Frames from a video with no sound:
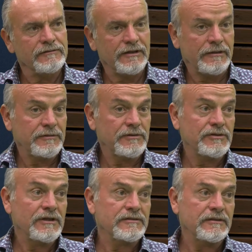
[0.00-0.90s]
tabiri
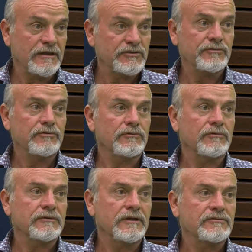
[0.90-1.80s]
caizse aşık
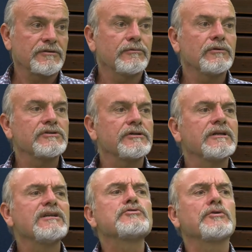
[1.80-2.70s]
olduktan sonra böyle
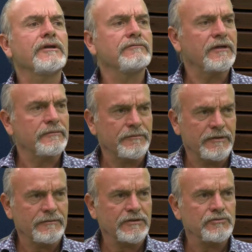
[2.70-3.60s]
şeylere hiç önem
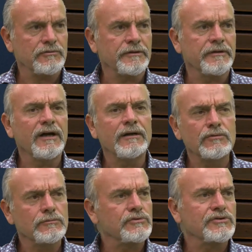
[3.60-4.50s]
vermemeye başlıyorlar.
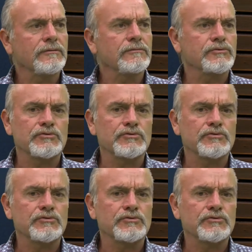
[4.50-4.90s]
Yağmurmuş, çamurmuş.